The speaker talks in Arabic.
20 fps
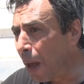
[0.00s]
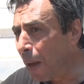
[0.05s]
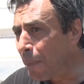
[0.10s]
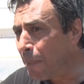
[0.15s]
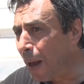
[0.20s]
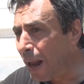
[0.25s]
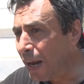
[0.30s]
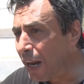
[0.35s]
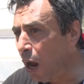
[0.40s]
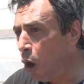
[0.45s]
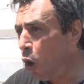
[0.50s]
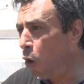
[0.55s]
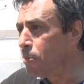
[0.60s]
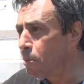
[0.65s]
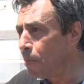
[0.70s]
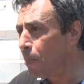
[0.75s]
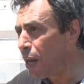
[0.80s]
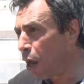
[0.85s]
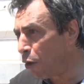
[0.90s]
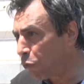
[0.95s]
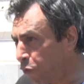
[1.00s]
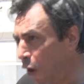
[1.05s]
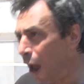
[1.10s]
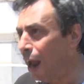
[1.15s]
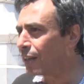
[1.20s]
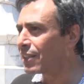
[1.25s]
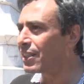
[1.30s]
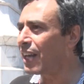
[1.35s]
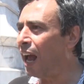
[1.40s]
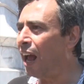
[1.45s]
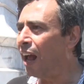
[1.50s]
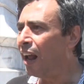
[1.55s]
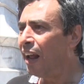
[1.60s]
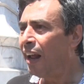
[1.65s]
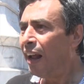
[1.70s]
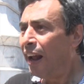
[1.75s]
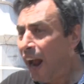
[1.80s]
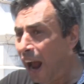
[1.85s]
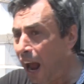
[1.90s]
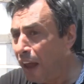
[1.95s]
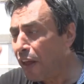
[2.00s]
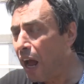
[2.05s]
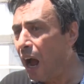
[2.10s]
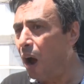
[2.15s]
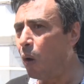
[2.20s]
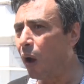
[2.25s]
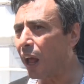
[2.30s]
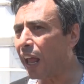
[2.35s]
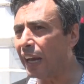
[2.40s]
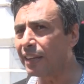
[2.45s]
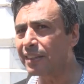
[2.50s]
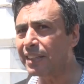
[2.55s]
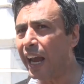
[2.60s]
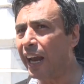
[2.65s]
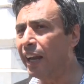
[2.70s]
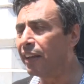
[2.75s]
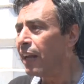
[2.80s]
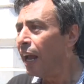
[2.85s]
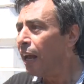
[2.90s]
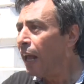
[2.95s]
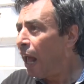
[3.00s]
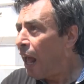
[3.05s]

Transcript: ماليه عموميه فالسه هذا هو قيس سعيد